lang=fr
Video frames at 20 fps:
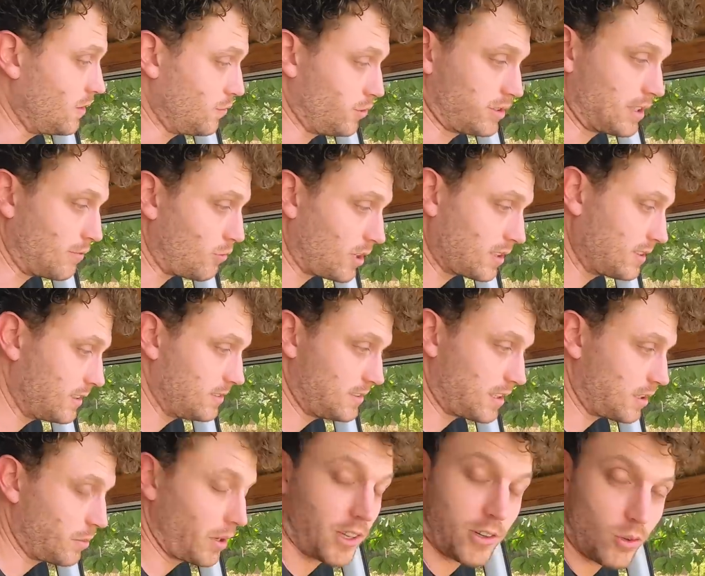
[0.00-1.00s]
Il faut savoir que c'est
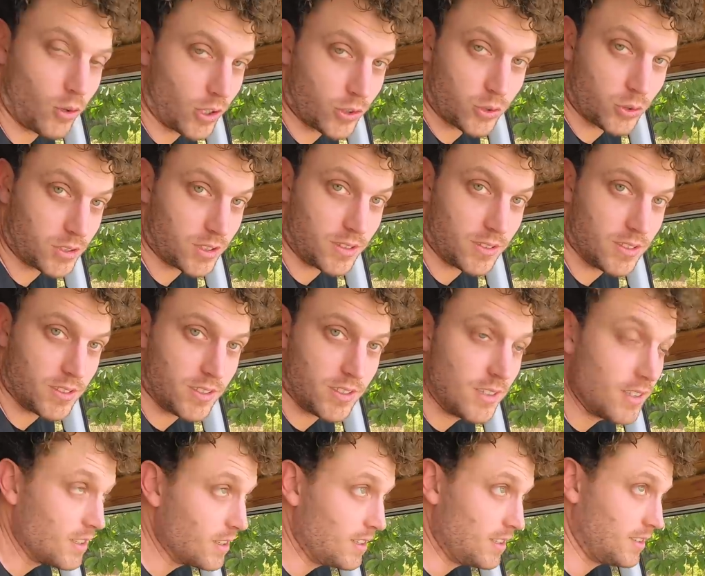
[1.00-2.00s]
ça le bricolage aussi.
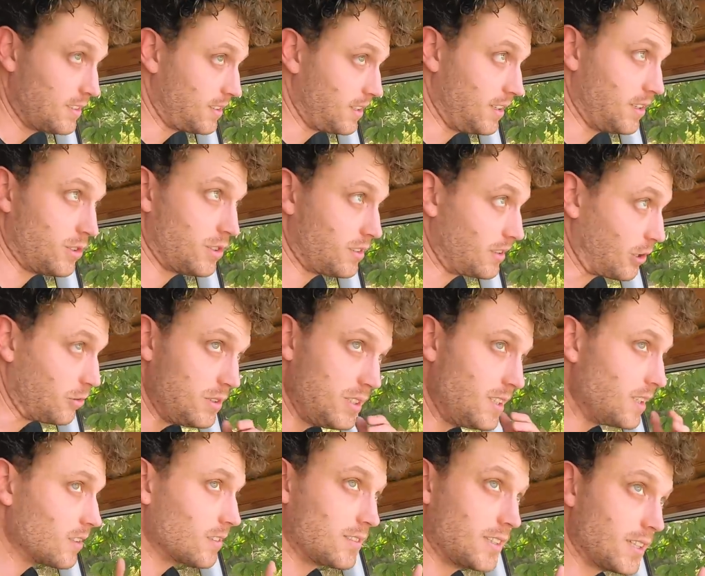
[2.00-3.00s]
C'est, t'as une
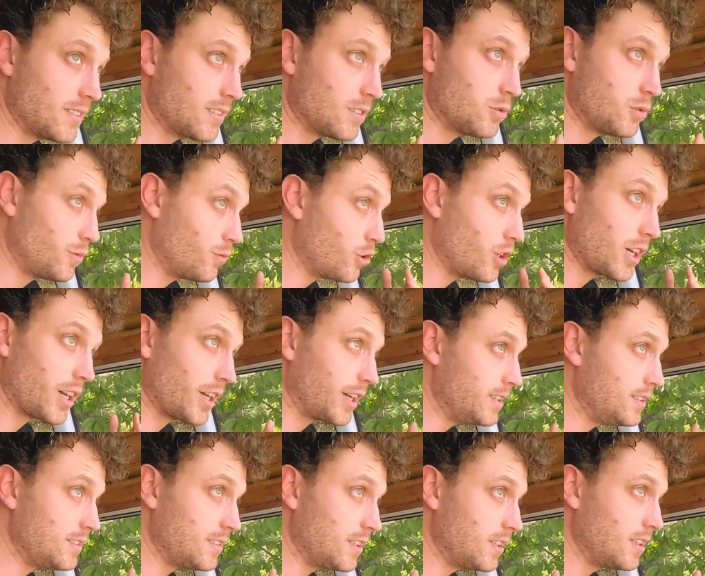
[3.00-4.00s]
idée en tête, tu veux la
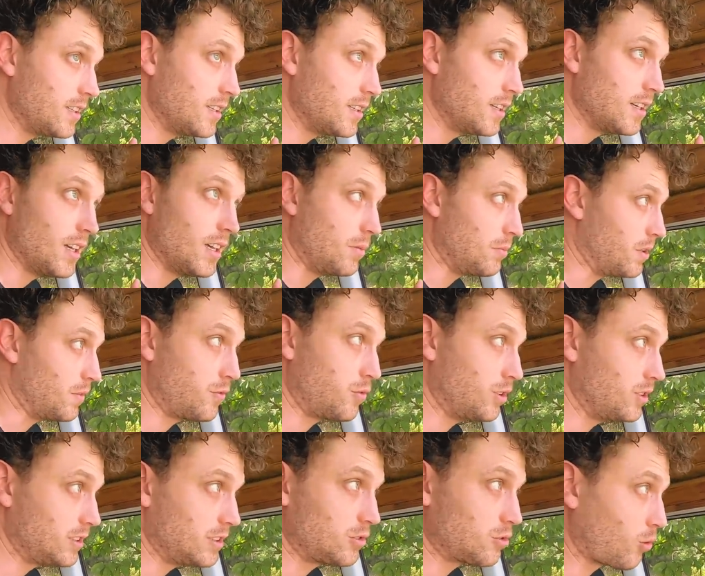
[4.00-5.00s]
réaliser, il bah, faut
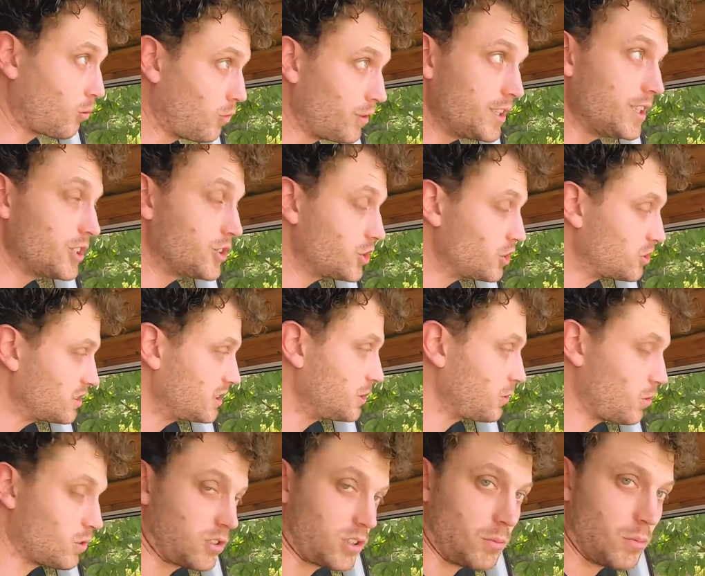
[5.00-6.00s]
essayer de trouver des choses qui
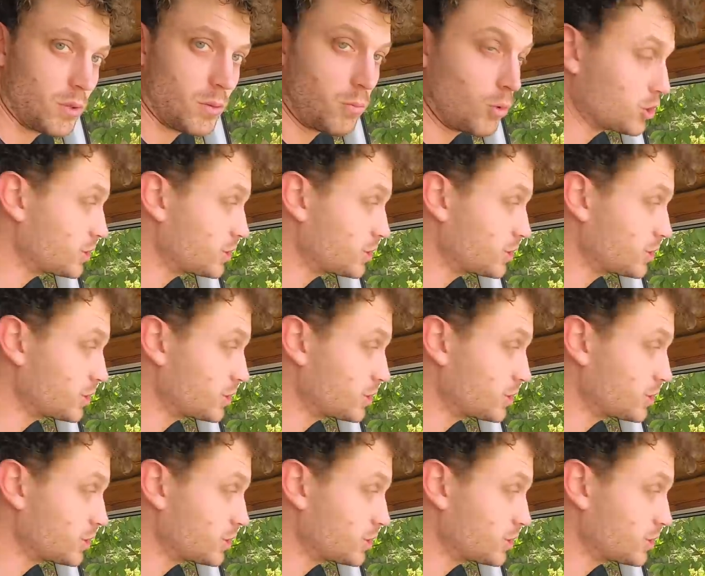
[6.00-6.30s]
ressemblent. Moi